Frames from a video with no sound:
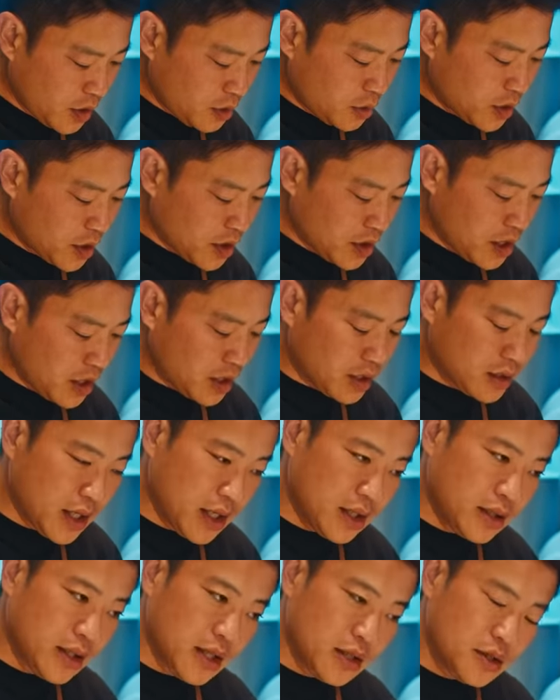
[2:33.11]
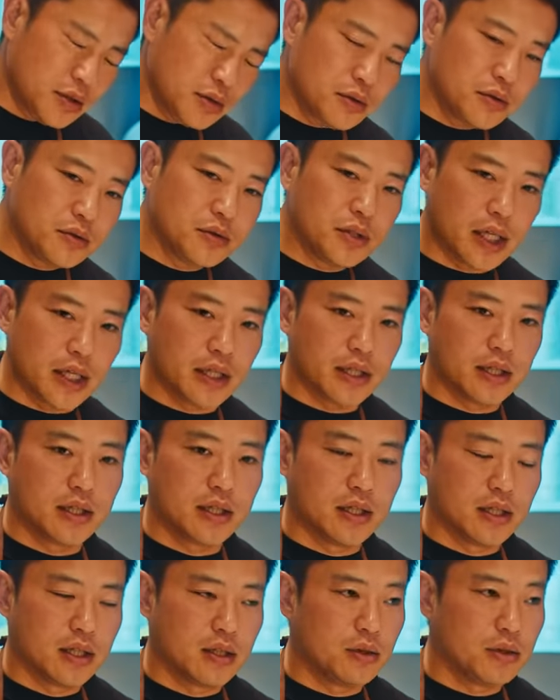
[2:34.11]
でこれで大体たい15分ぐらい
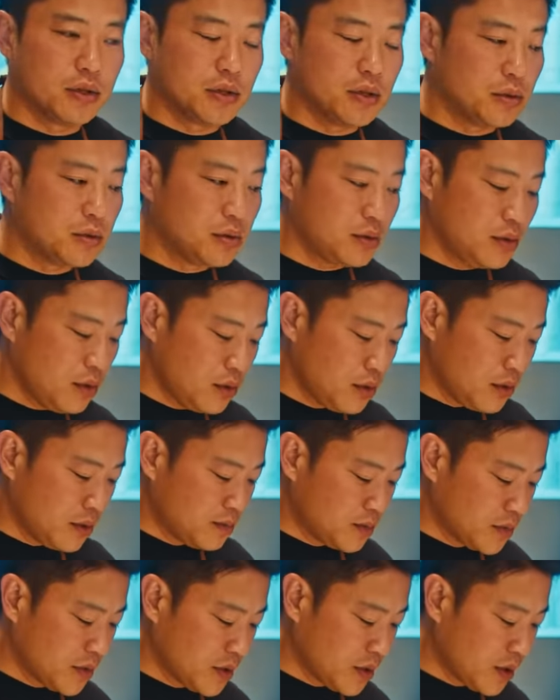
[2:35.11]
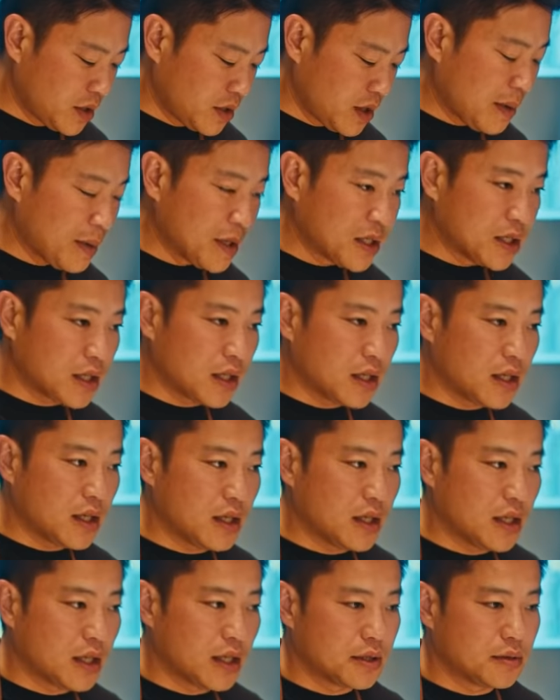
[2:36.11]
置いておくとキャベツか
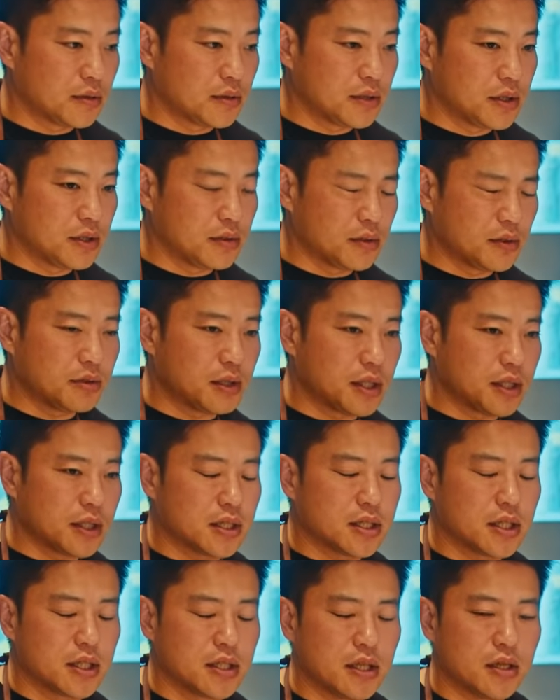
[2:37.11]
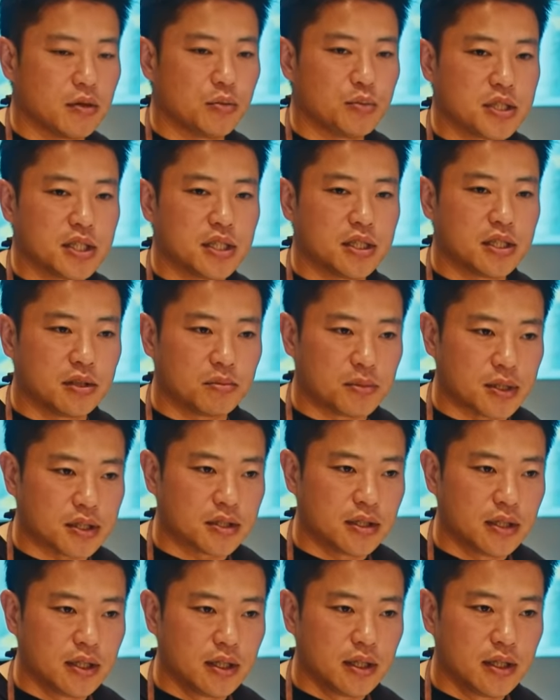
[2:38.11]
らあのお塩を加えたせいでお水が出てきま
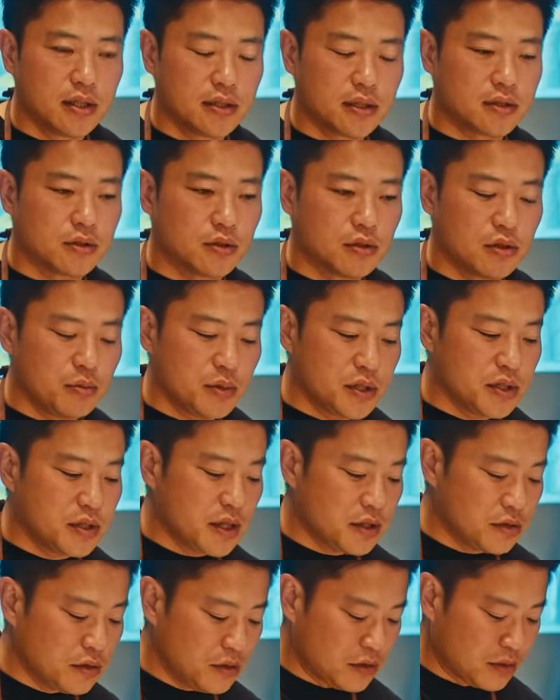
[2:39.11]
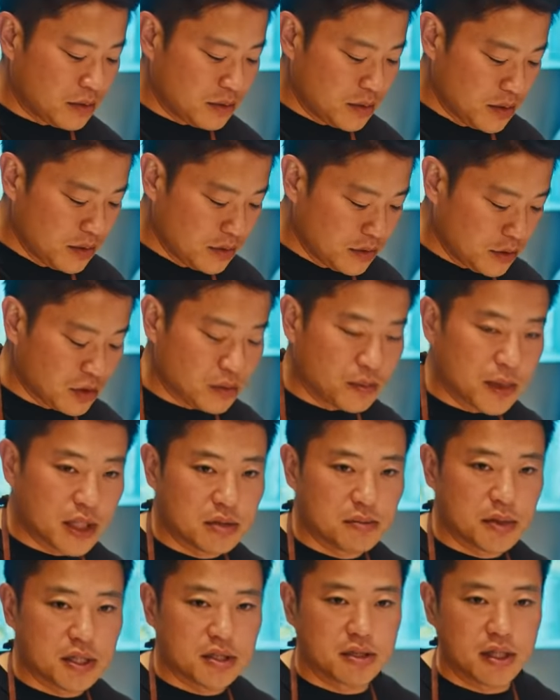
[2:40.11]
すでそのお水出るのちょっと
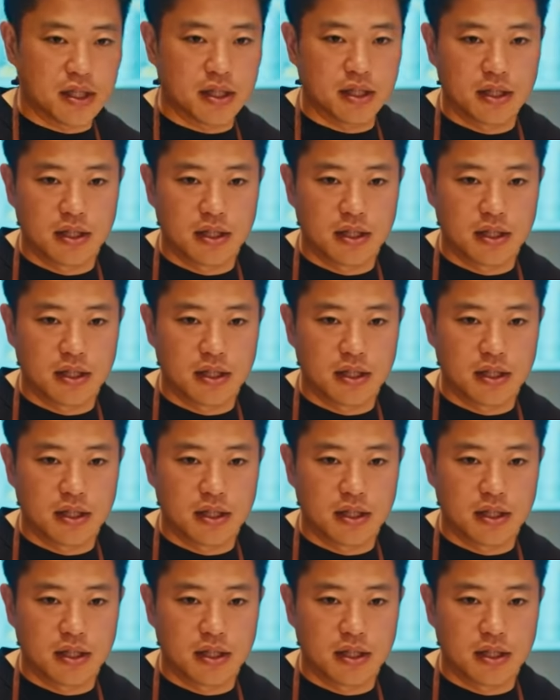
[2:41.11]
待ちますね